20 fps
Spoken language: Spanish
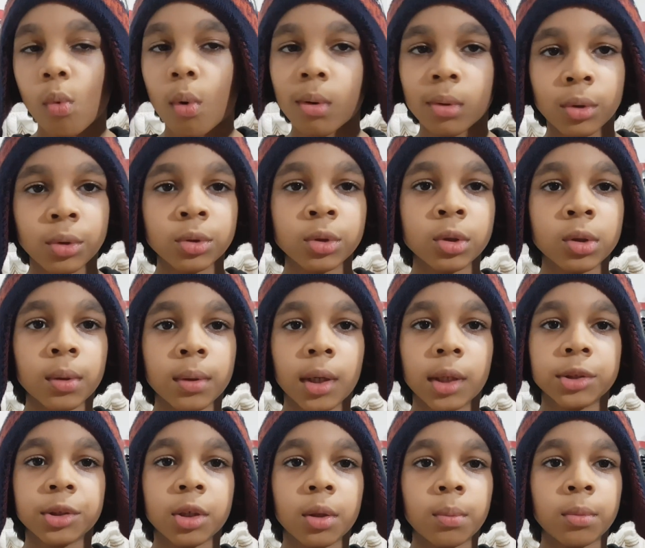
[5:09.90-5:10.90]
Mm,
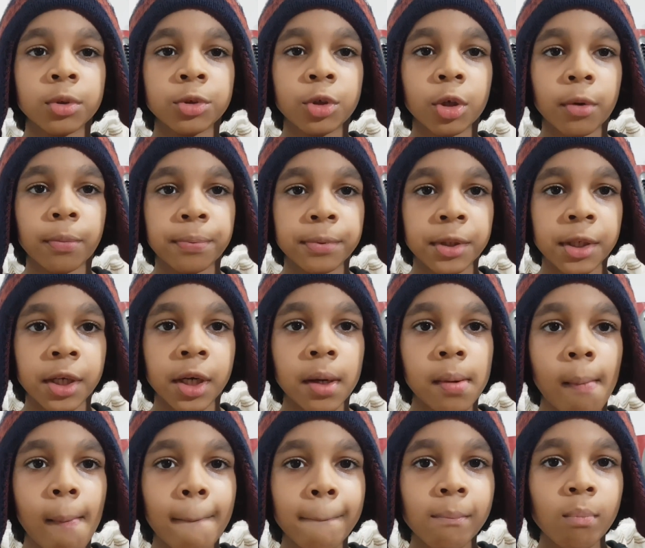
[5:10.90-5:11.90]
hace mucho frío.
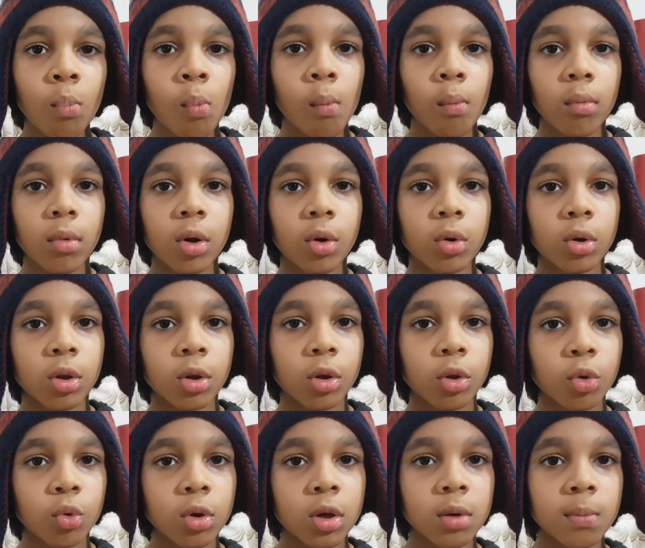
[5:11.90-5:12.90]
Y
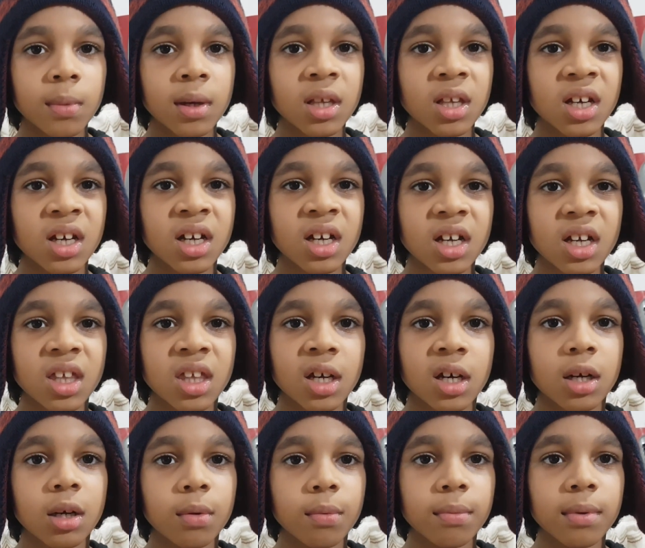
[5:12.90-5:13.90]
cuando duermes tienes que
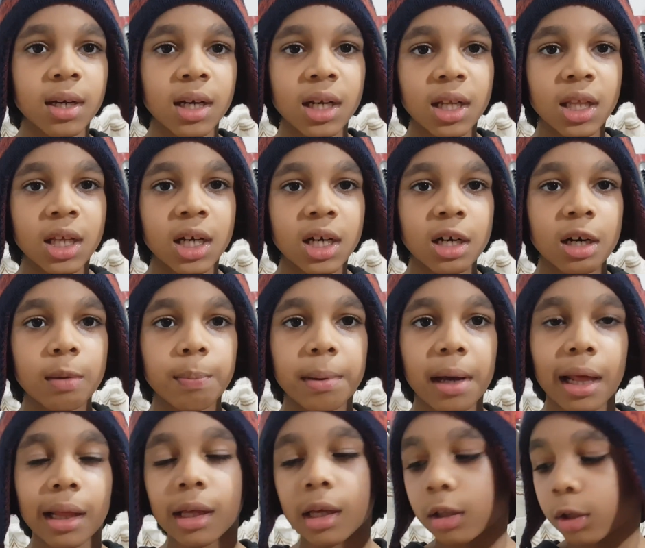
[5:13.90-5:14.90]
estar bien
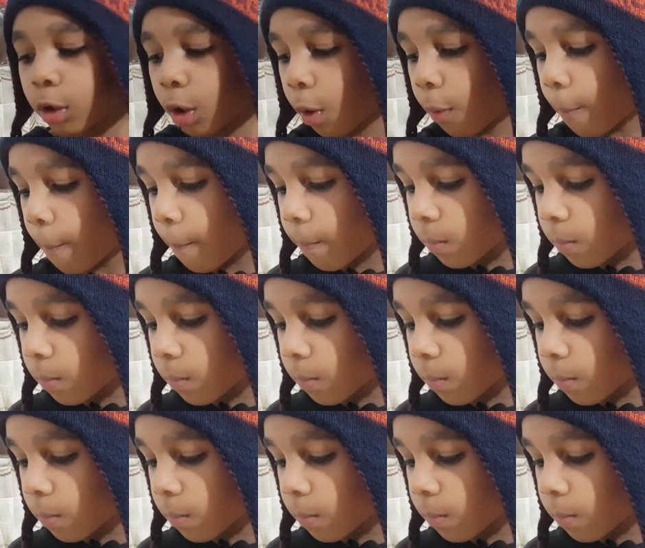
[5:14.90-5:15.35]
arropadito.